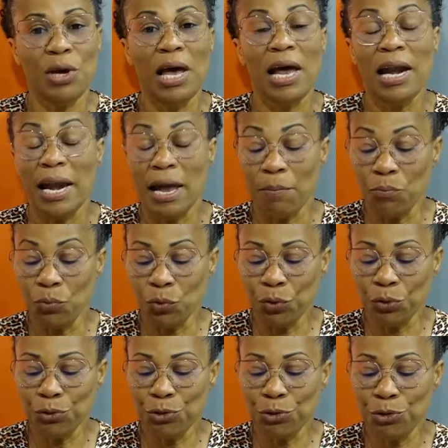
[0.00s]
l'amour
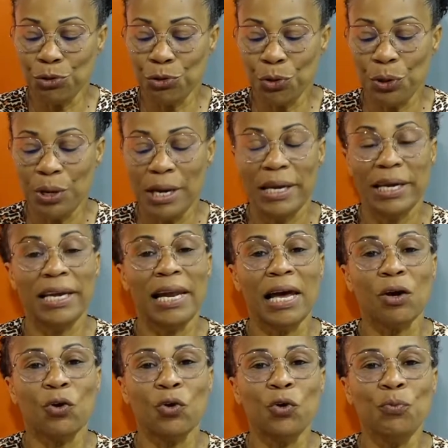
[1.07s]
de Dieu et la
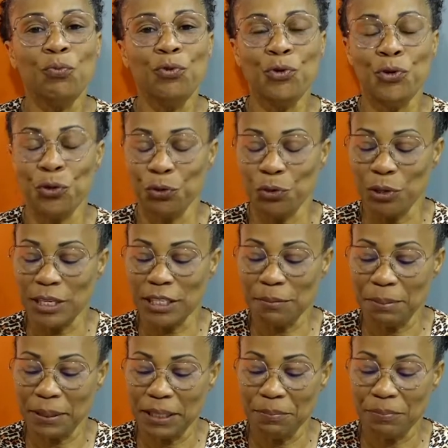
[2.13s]
communion de
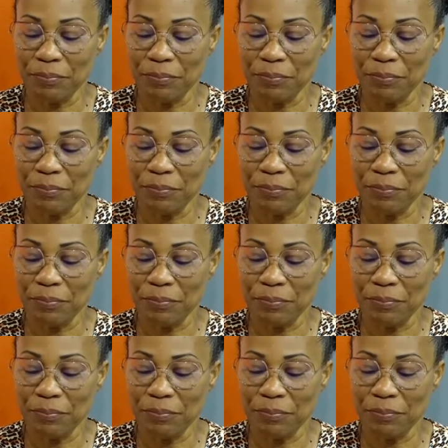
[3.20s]
l'Esprit.